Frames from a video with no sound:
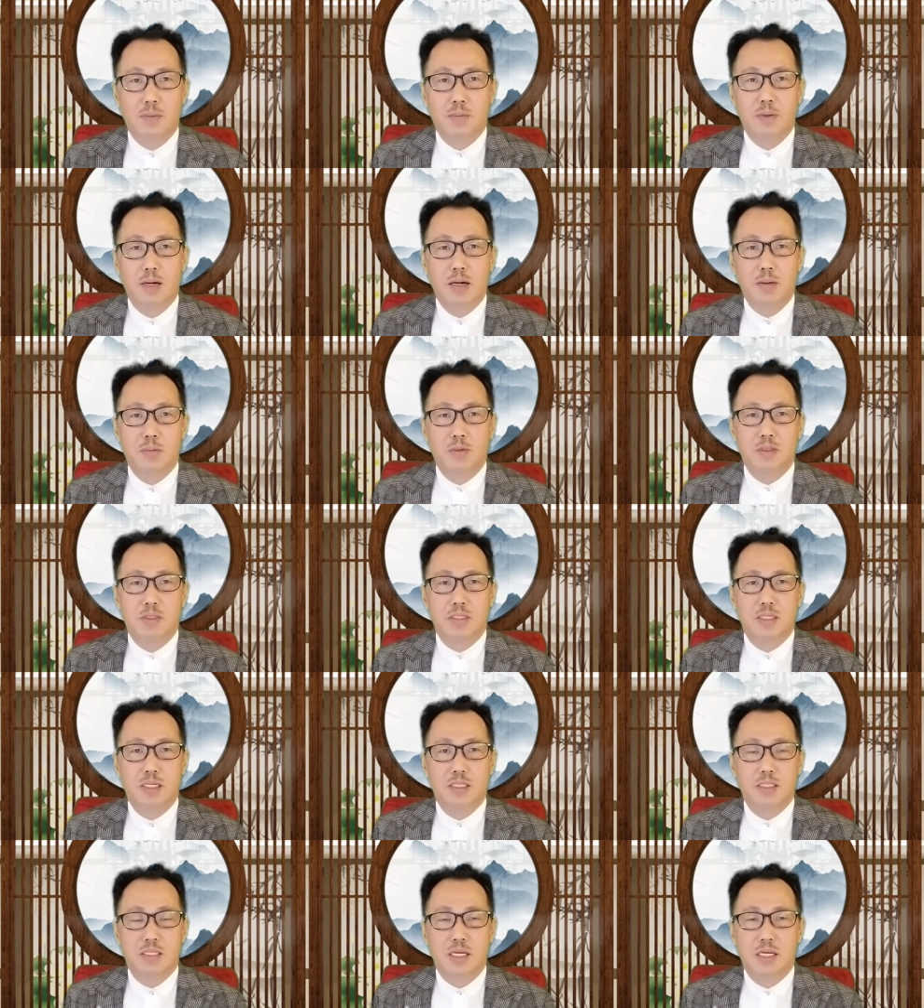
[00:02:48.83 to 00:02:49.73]
排名
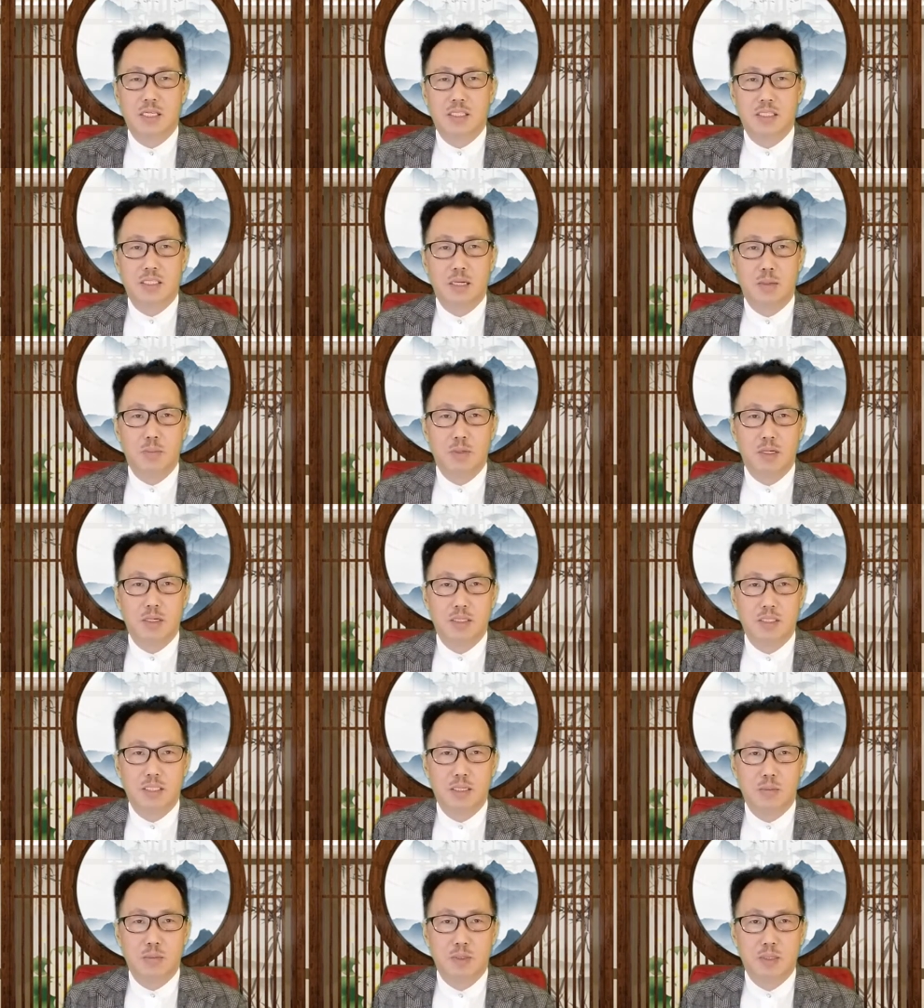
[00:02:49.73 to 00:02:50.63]
也是很前面
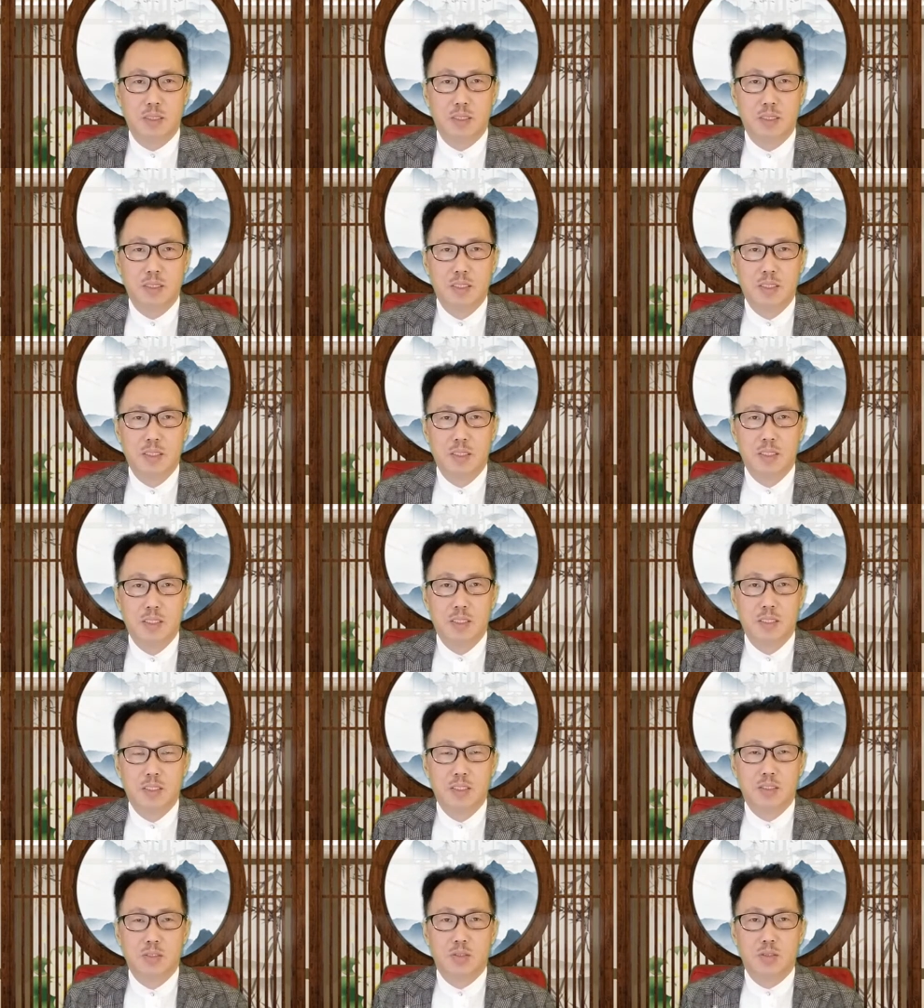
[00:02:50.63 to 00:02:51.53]

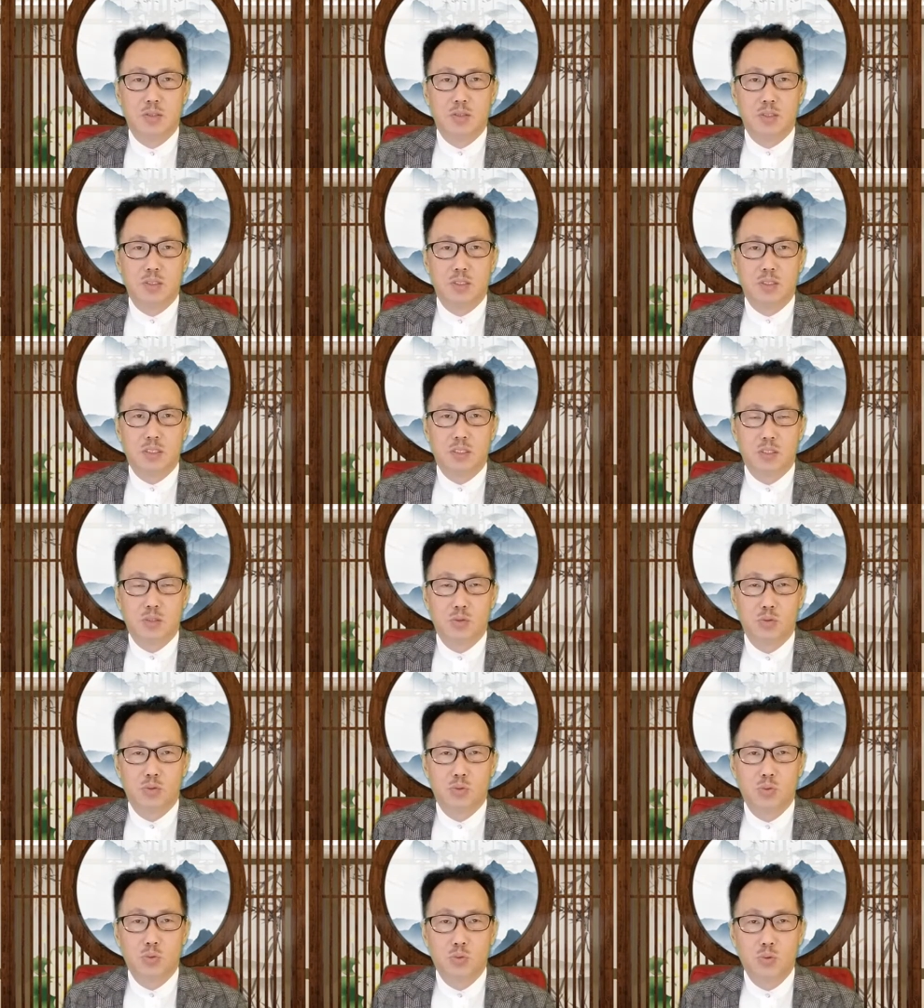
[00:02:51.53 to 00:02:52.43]
的。这个
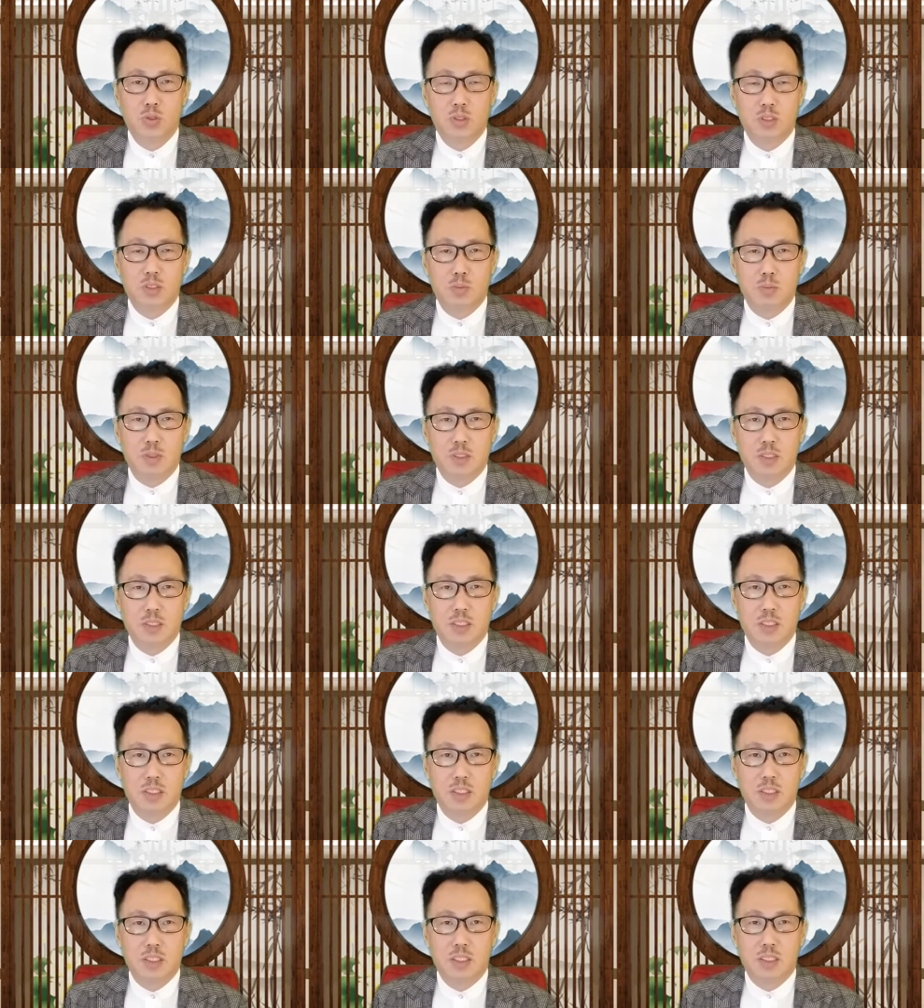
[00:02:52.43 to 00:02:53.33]
虚是什么意
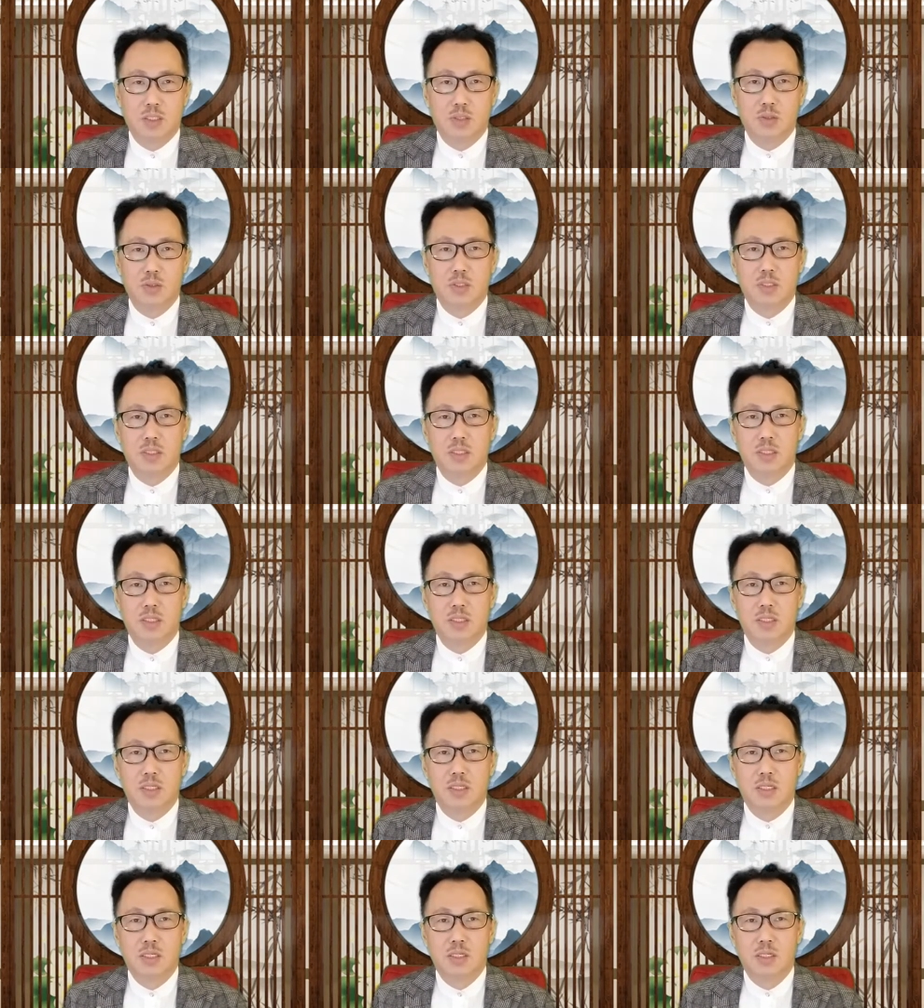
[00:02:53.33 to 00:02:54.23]
思呢？就是
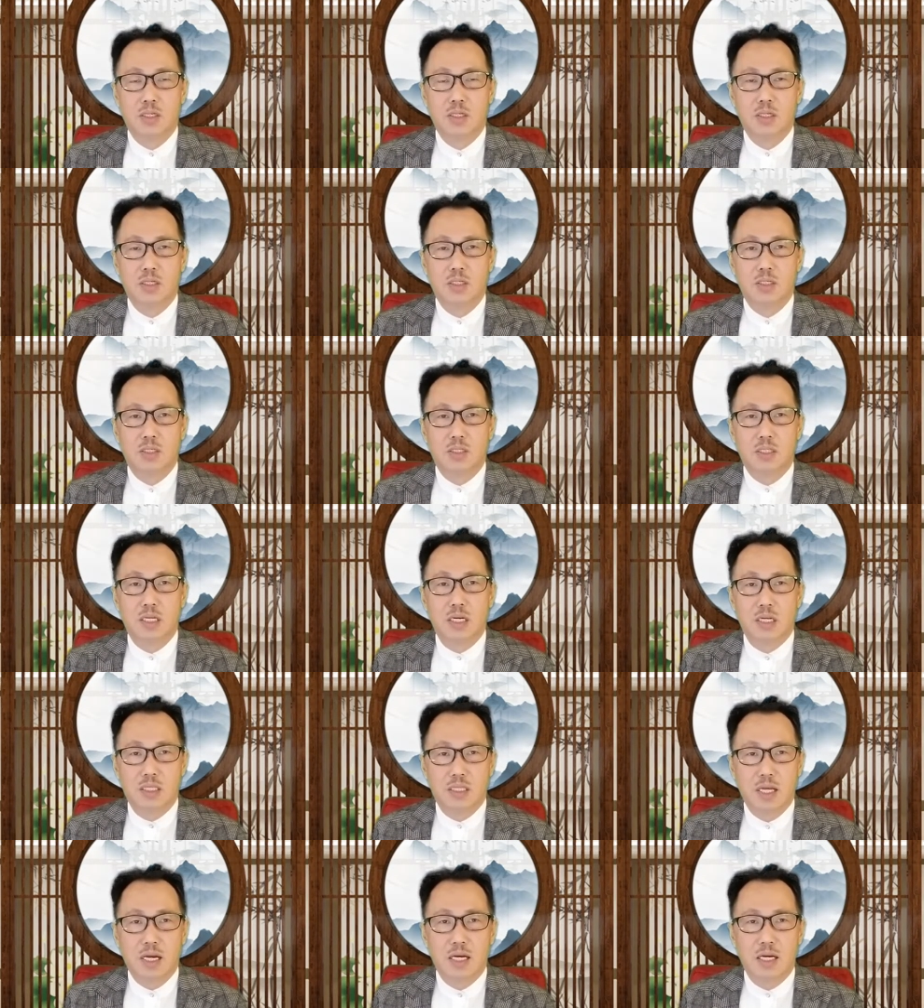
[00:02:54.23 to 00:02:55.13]

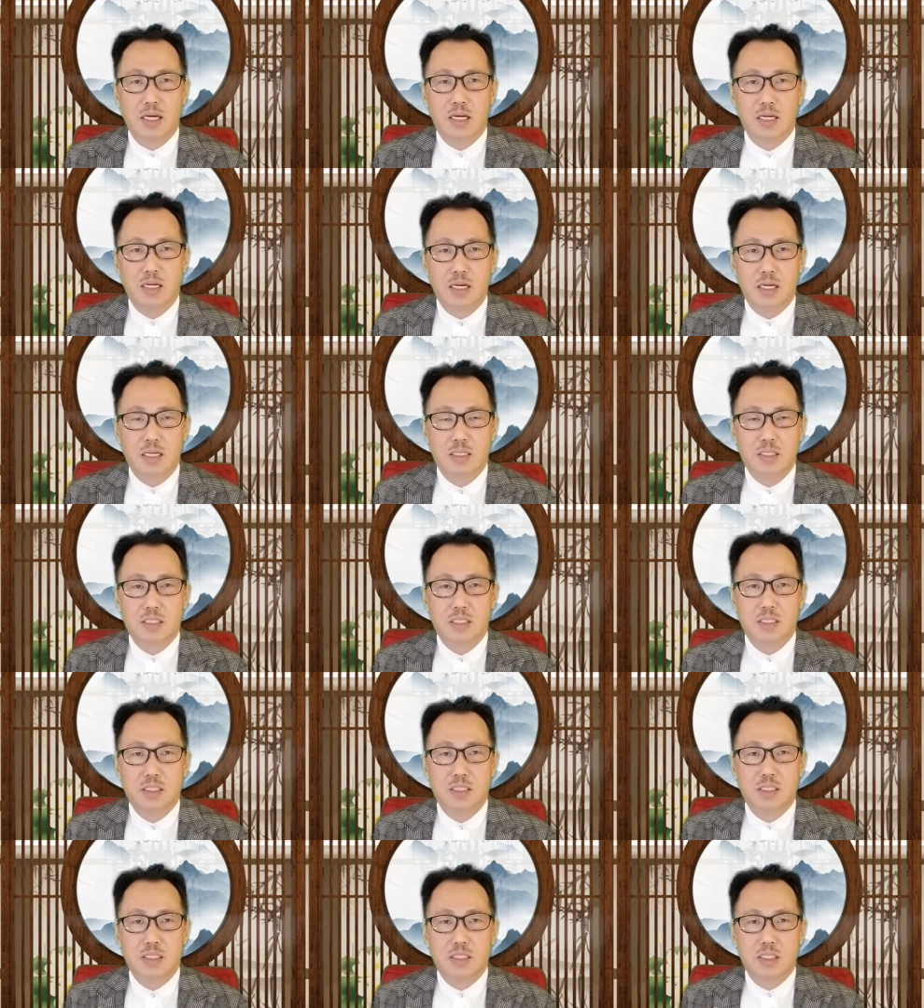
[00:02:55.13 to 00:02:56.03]
等待，
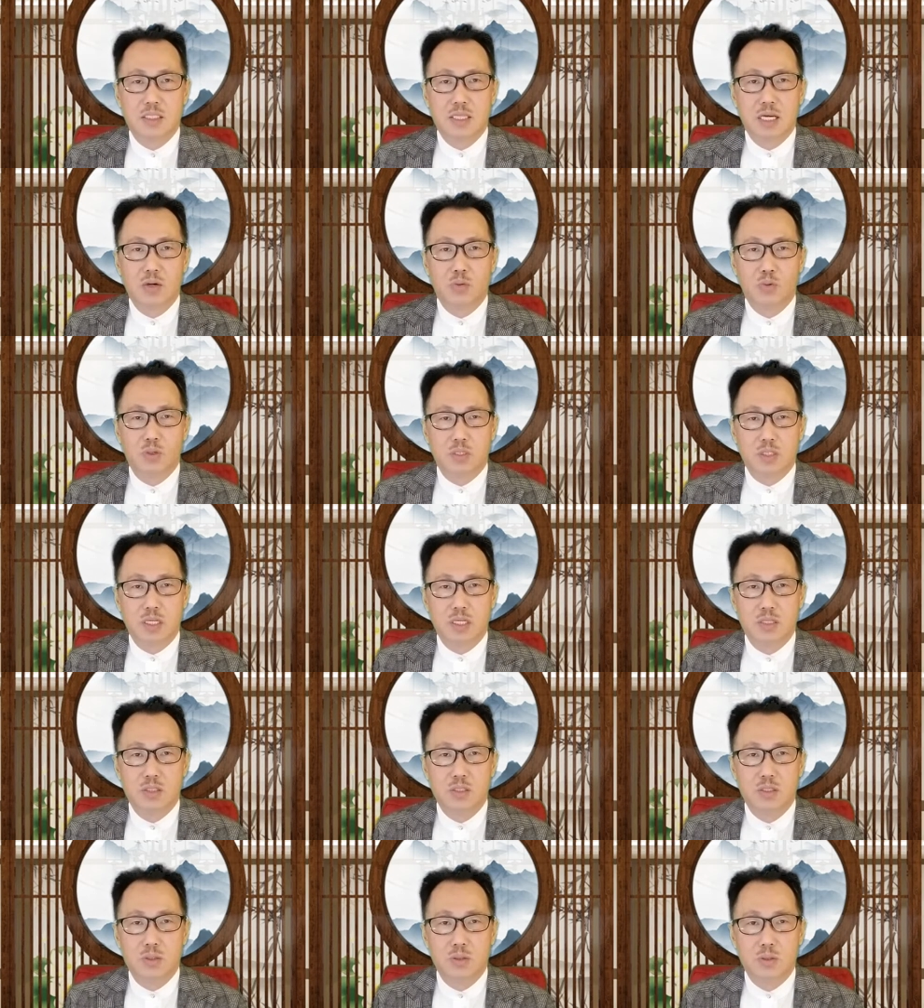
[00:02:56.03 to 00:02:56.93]
事情尚未
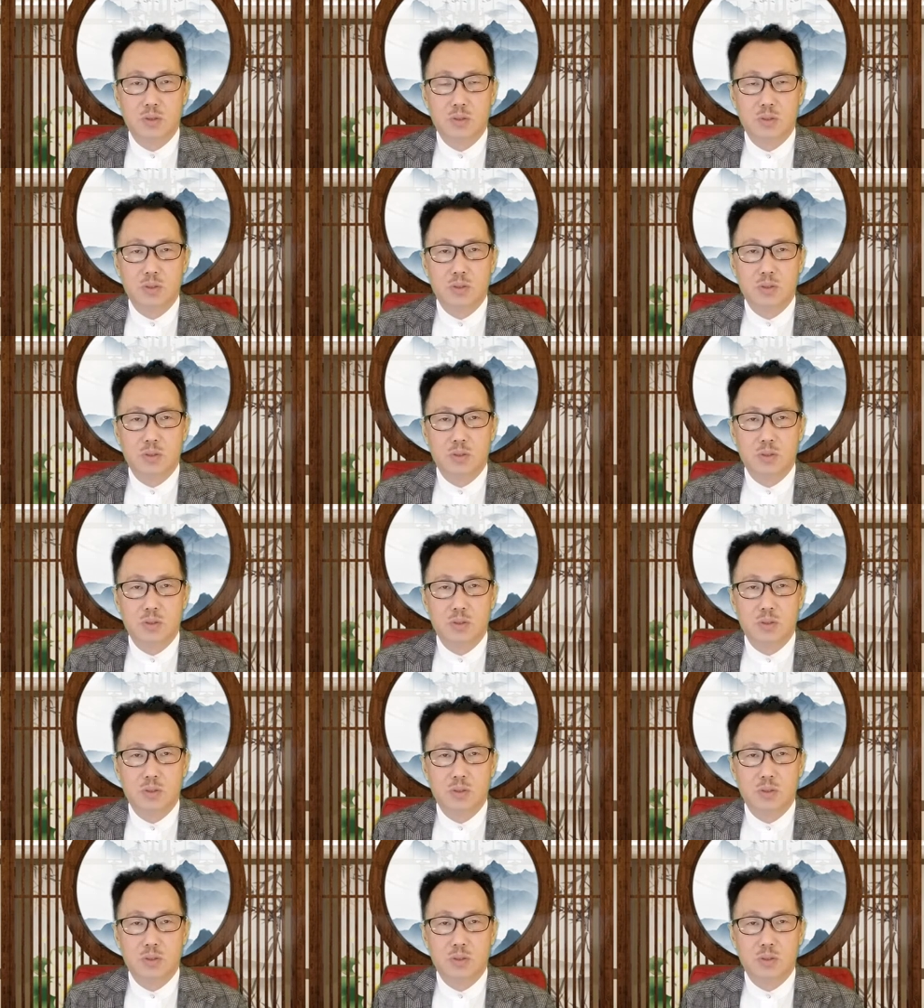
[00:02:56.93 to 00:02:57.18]
成熟。